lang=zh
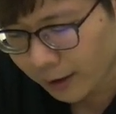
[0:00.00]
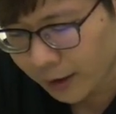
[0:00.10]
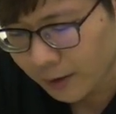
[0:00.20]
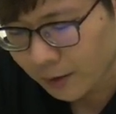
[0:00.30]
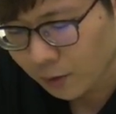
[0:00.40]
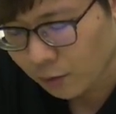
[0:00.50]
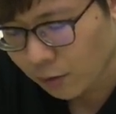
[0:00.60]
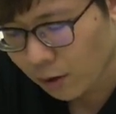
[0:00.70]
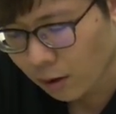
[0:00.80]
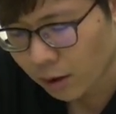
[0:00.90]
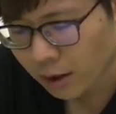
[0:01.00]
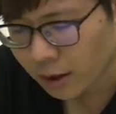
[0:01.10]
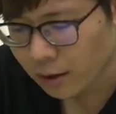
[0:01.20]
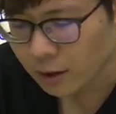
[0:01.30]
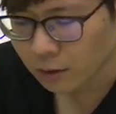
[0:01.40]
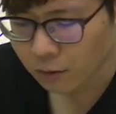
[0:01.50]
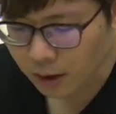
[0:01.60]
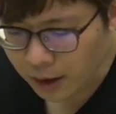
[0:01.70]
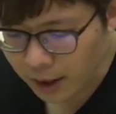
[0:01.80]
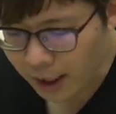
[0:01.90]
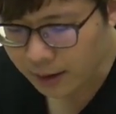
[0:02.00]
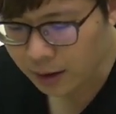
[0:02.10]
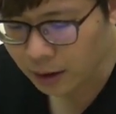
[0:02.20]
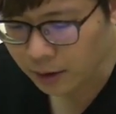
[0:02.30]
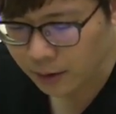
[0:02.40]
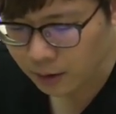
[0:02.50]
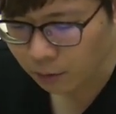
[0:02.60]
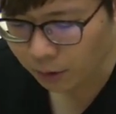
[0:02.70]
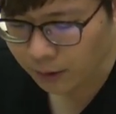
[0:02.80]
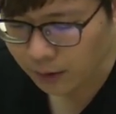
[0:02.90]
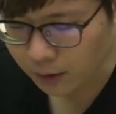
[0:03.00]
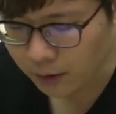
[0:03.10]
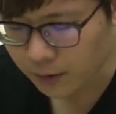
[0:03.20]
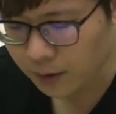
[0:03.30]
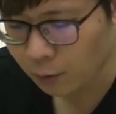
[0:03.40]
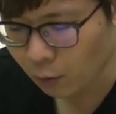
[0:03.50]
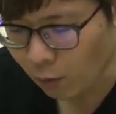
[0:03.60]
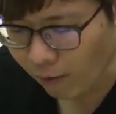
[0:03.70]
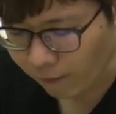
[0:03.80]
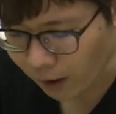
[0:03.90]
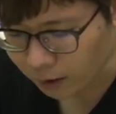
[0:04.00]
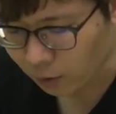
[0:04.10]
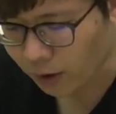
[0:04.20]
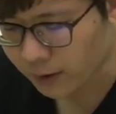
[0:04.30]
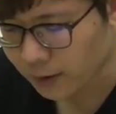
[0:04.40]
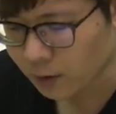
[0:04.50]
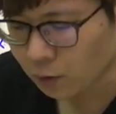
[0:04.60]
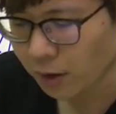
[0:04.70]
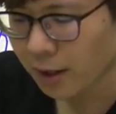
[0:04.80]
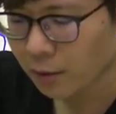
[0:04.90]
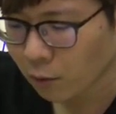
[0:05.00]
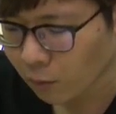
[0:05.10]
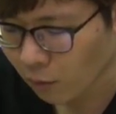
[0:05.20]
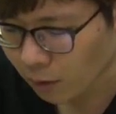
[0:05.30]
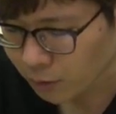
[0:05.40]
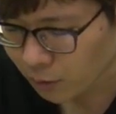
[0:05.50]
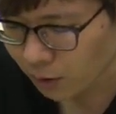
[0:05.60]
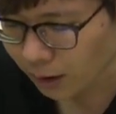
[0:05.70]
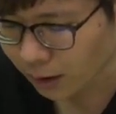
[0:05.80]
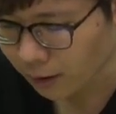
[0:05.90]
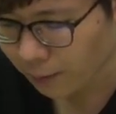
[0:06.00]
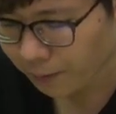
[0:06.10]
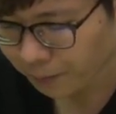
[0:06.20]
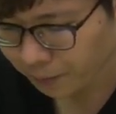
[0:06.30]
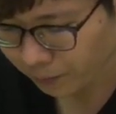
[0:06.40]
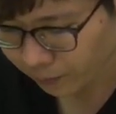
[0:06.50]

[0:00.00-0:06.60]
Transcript: 他的意思是说，哈，因为呀，这个事故的责任是我方的关系，所以我觉得，